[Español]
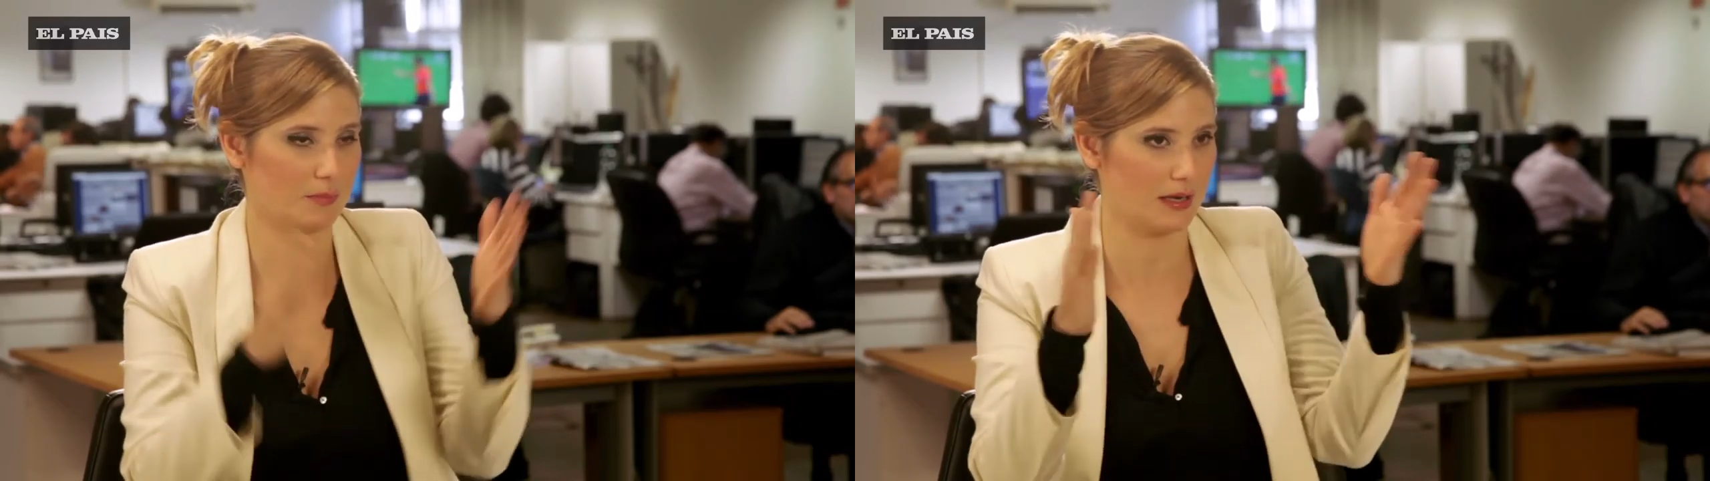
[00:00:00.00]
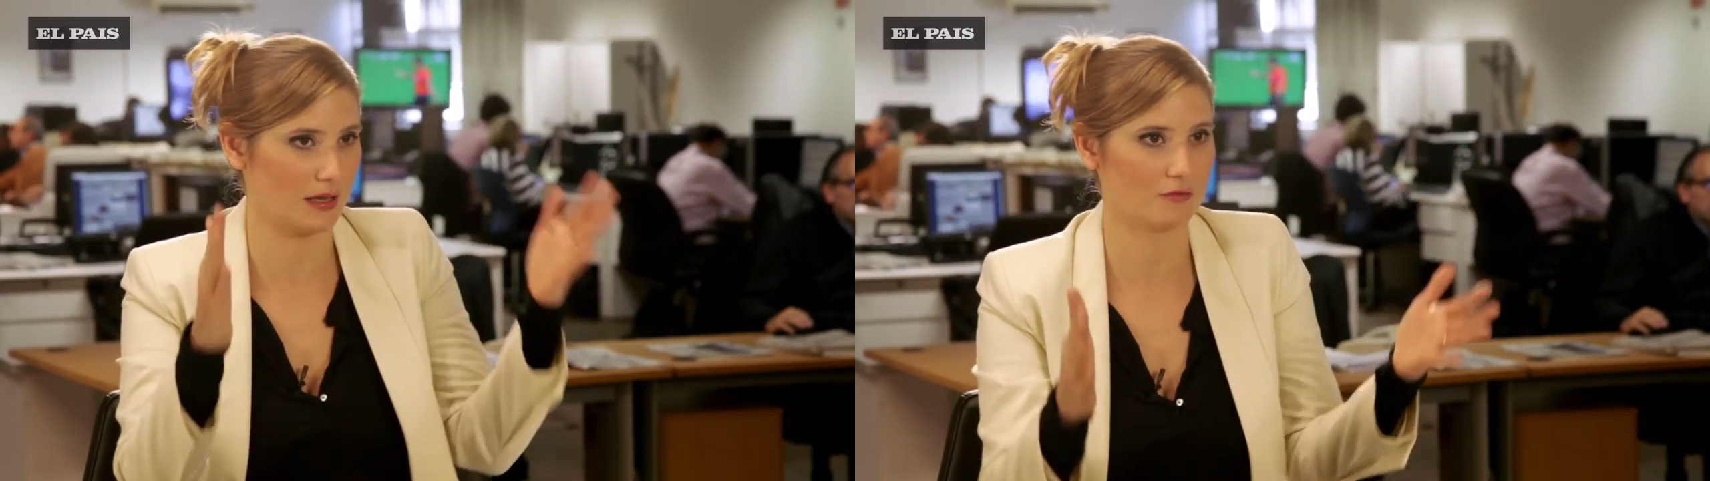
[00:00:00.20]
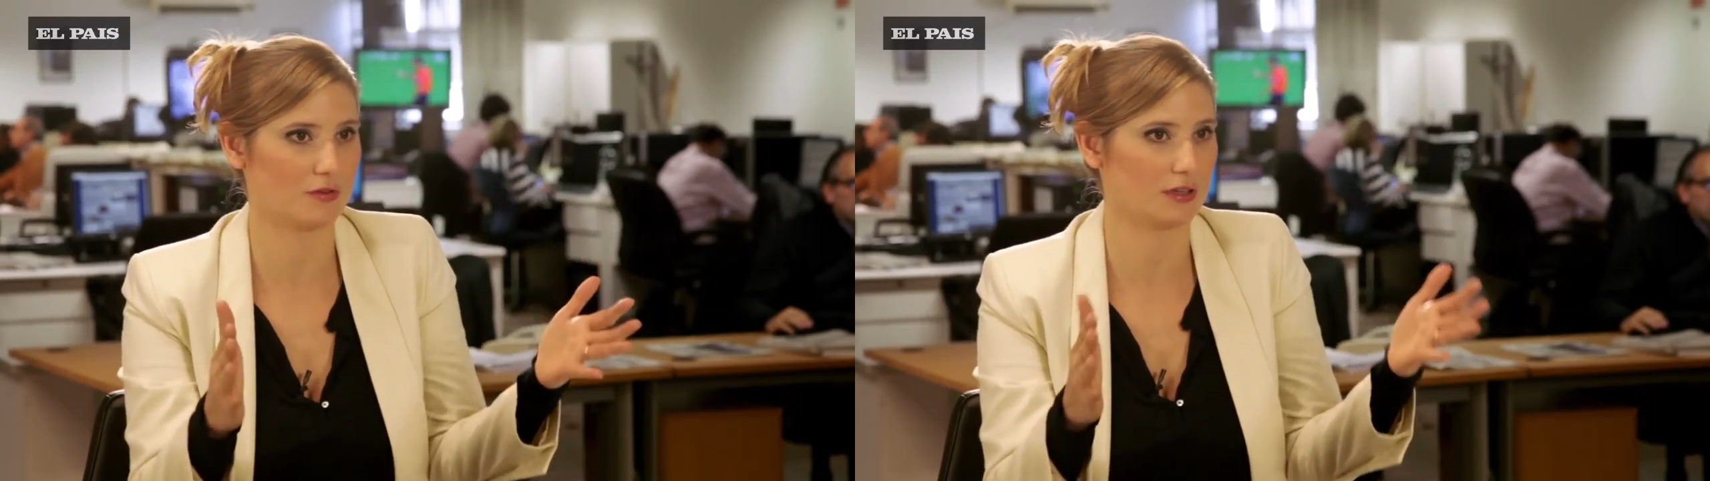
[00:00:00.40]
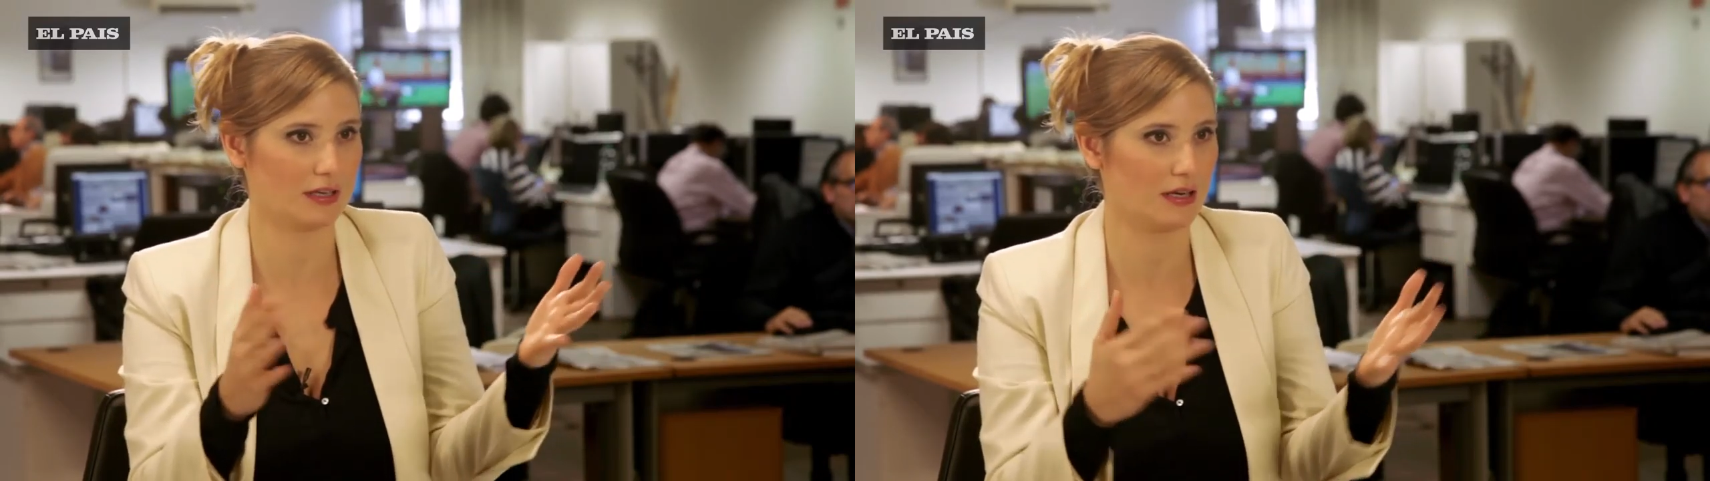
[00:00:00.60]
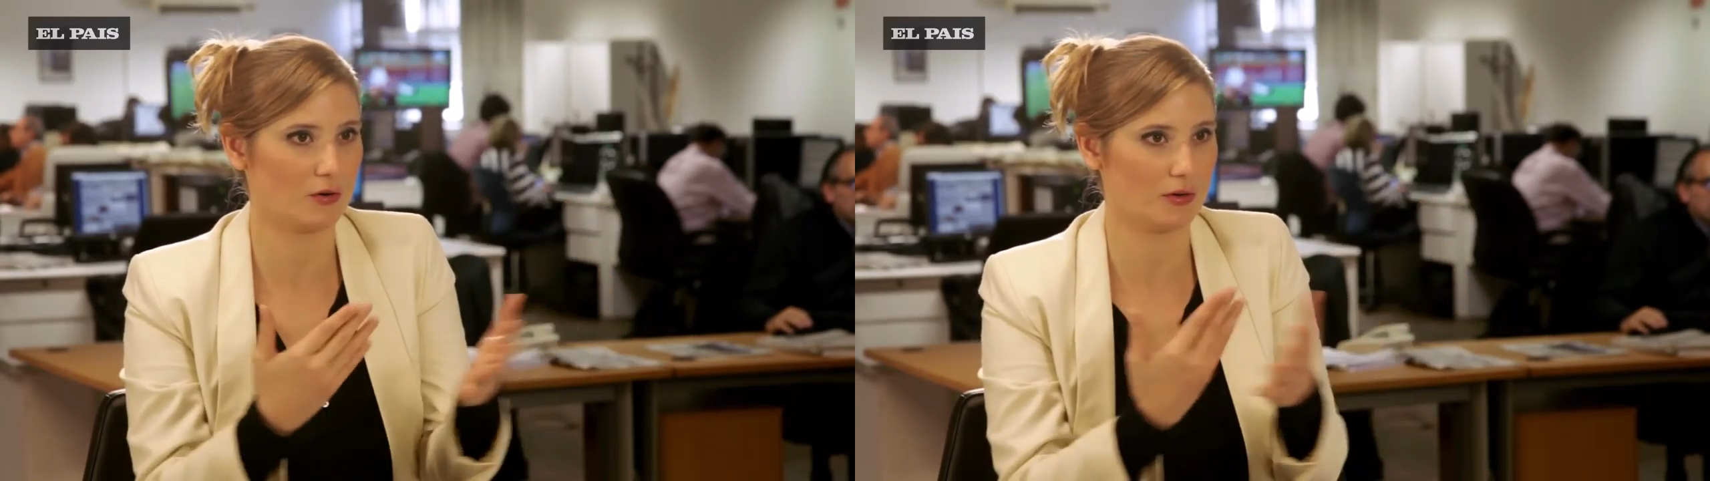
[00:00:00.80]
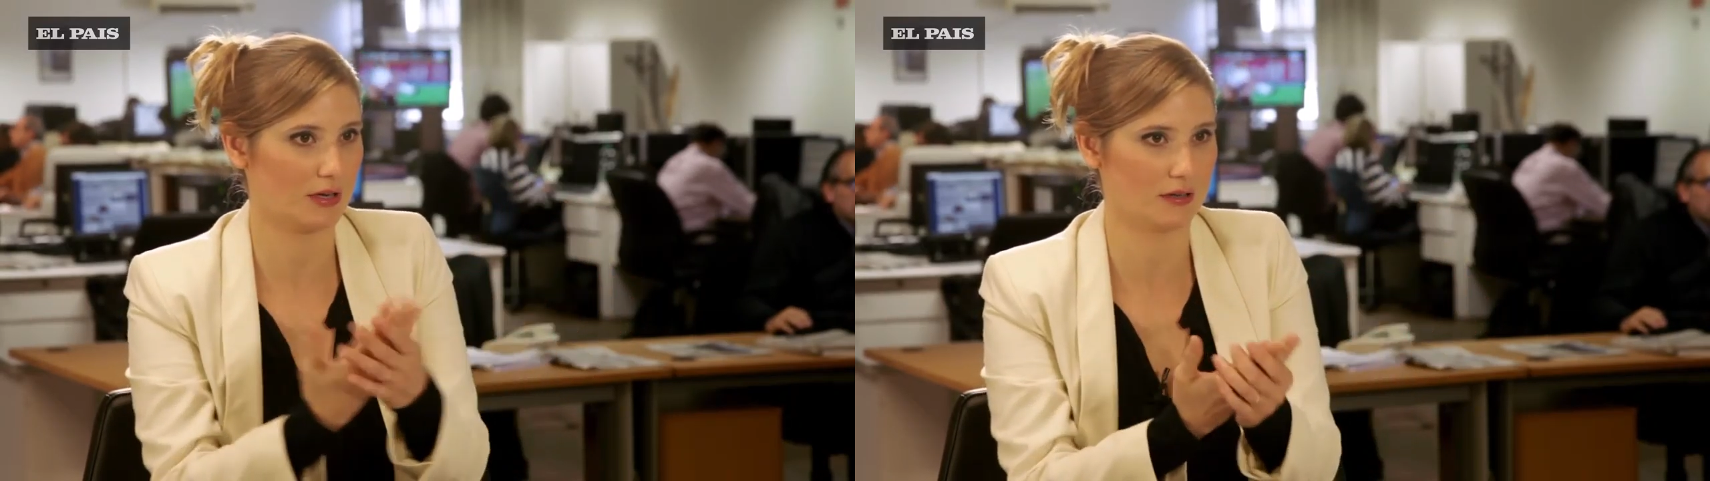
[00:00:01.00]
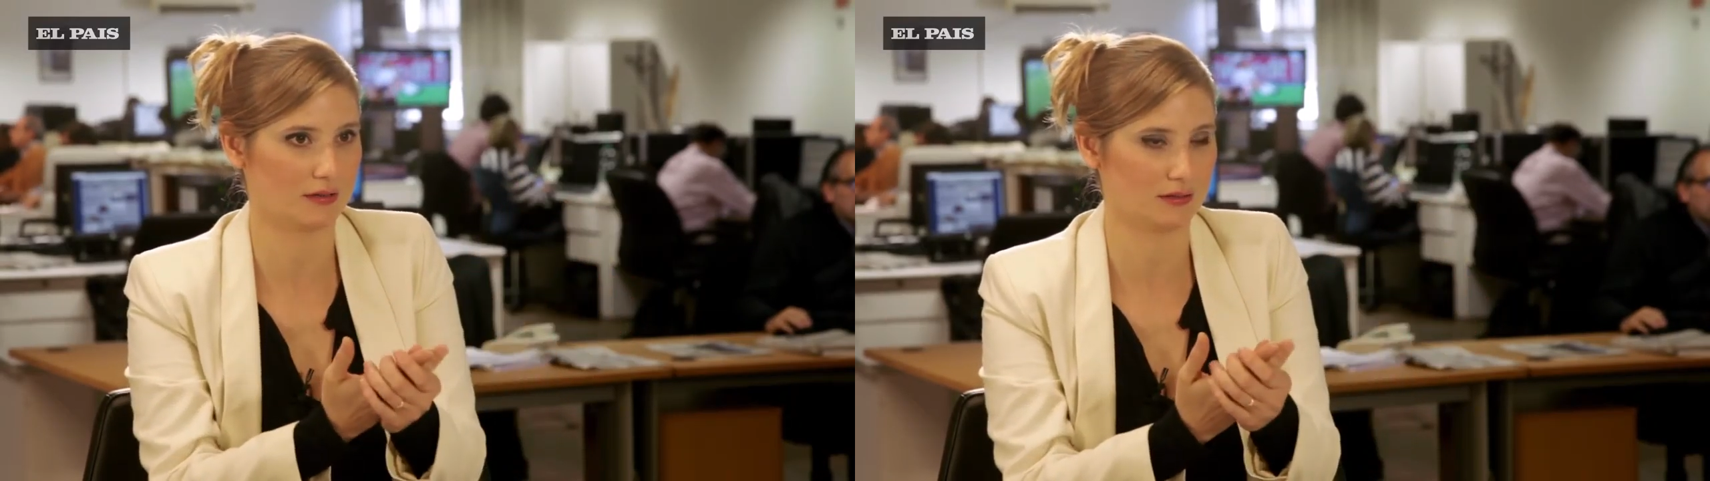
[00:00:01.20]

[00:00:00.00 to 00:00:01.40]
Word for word: parado enfrente a la obra